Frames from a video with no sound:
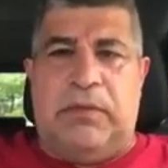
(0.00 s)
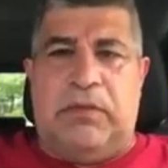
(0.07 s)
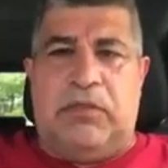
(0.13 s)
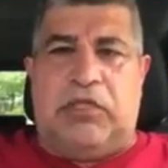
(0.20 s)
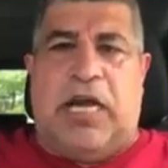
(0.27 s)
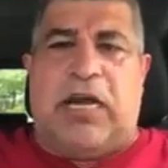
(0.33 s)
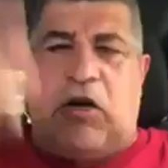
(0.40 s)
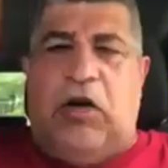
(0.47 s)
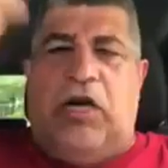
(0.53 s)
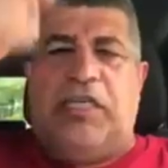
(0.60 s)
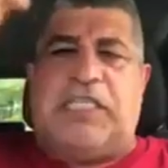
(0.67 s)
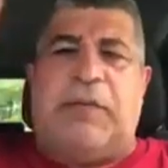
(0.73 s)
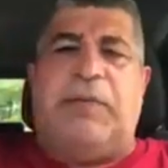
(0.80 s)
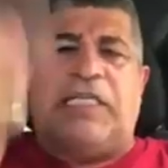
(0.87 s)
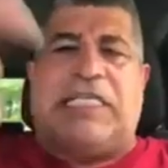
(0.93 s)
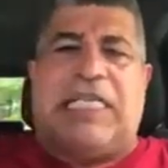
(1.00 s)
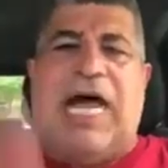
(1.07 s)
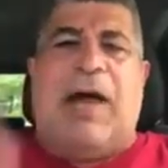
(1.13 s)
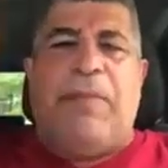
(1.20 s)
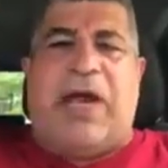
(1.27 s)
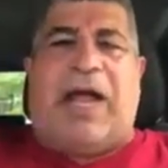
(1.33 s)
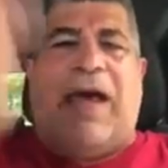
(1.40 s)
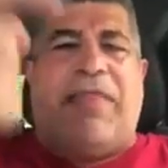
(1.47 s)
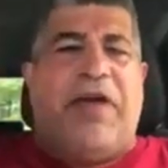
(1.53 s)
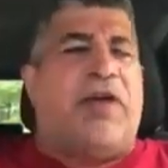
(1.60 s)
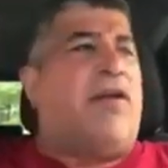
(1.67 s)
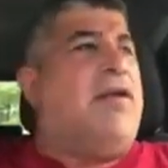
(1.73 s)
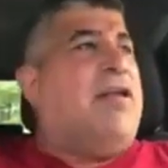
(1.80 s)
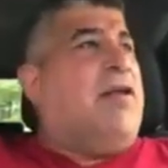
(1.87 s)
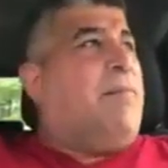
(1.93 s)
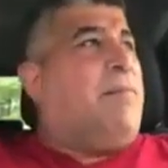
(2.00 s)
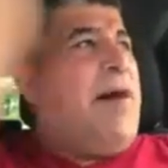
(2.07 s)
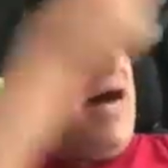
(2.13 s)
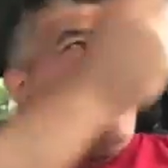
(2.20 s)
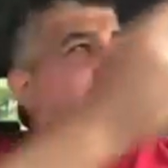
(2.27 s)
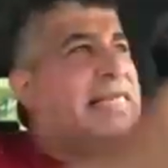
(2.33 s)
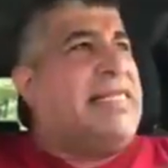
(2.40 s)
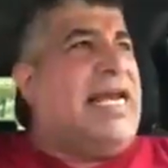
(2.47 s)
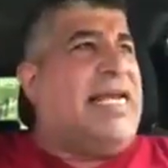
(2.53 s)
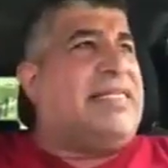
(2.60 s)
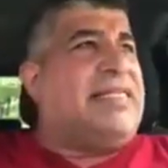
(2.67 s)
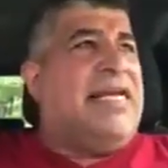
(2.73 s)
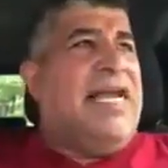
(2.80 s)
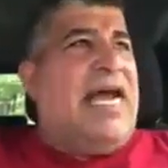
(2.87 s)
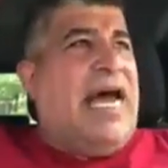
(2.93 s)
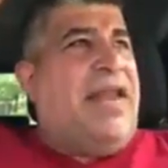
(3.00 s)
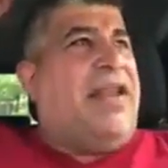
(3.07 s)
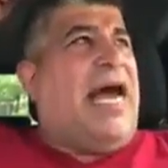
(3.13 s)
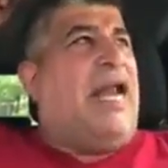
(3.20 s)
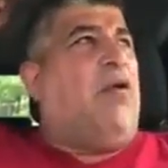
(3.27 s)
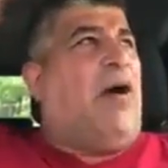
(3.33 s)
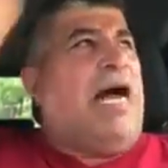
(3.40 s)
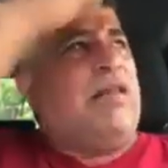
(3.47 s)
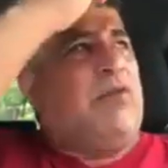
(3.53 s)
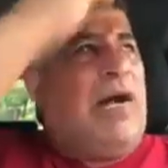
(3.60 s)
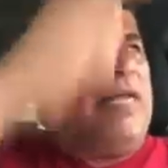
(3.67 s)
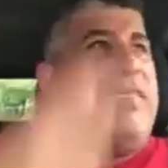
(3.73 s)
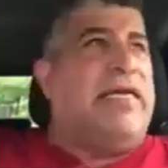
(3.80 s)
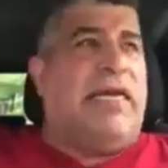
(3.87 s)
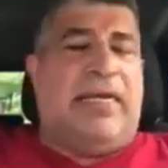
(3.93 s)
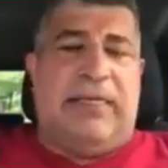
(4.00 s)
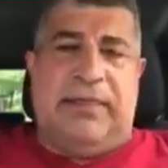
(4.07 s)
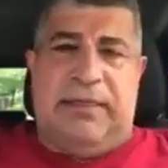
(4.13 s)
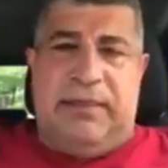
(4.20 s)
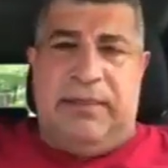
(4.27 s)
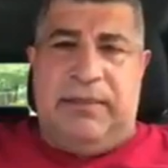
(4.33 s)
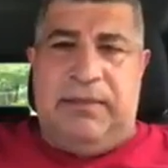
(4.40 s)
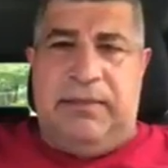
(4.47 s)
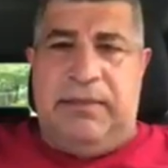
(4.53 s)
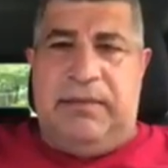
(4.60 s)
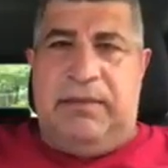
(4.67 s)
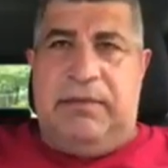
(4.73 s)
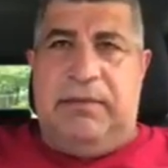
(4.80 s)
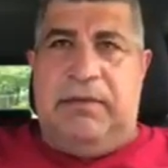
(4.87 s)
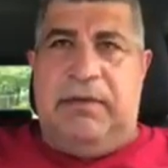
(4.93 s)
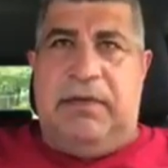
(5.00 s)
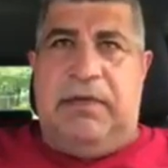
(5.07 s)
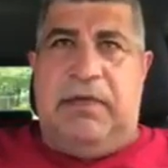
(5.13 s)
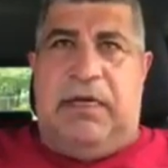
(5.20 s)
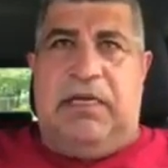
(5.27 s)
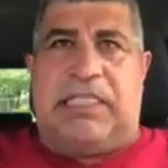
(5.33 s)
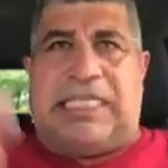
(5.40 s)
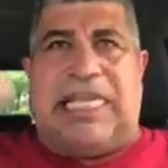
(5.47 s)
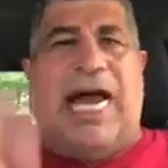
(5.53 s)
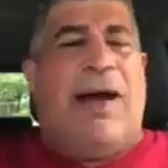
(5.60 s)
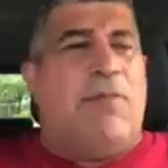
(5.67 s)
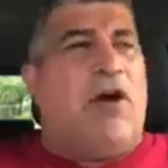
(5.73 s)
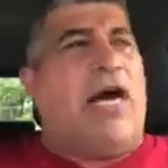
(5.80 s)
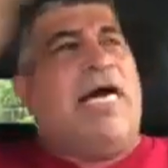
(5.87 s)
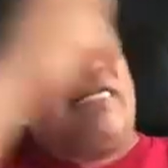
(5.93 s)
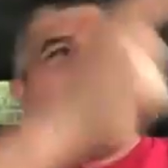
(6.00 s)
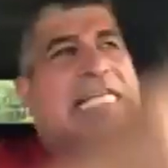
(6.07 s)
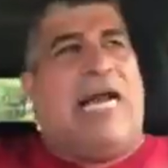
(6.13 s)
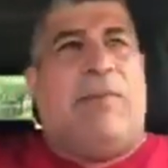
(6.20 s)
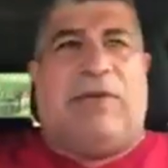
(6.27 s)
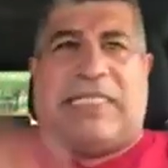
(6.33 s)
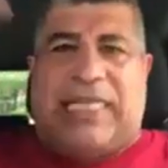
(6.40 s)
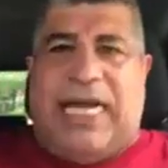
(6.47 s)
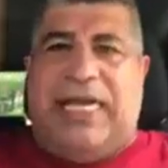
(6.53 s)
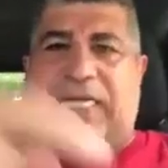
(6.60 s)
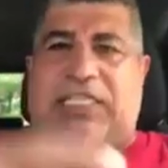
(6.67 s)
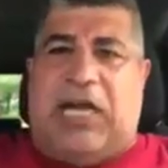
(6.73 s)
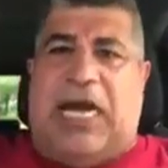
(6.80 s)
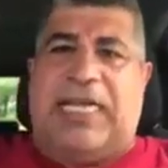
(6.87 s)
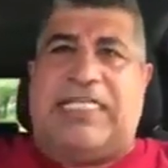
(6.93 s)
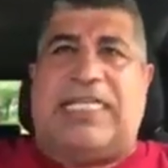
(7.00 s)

شكو حزب اسلامي قدر ما ندت انا على الوالد والدي اسلام وغير اسلام بس انا احكي على